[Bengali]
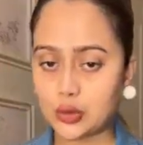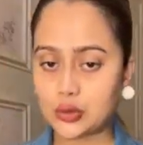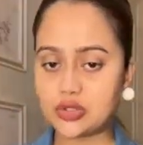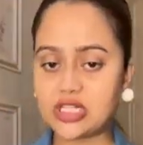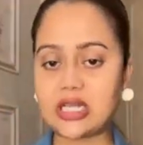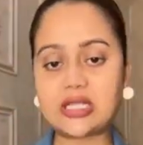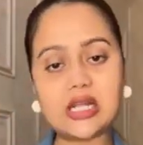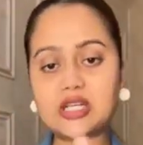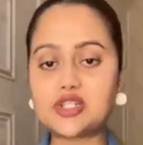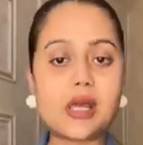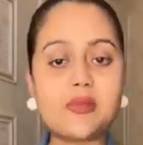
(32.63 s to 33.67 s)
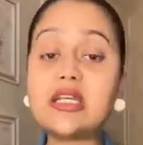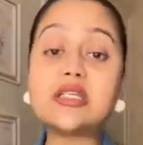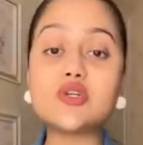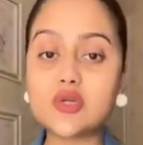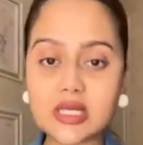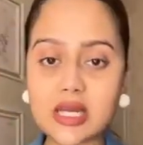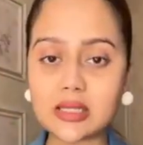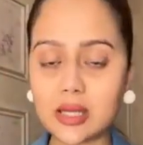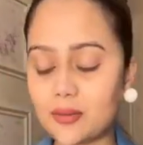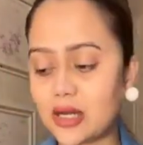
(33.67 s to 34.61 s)
তো সেদিন আসলে আমি নিজেও
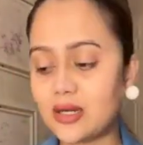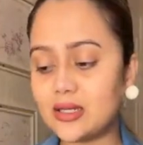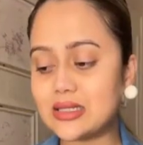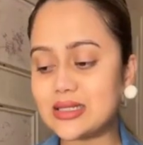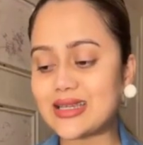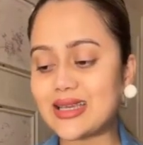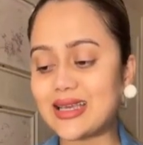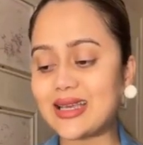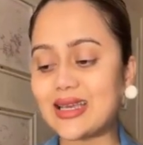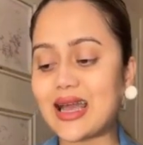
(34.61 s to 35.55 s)
জানতাম না যে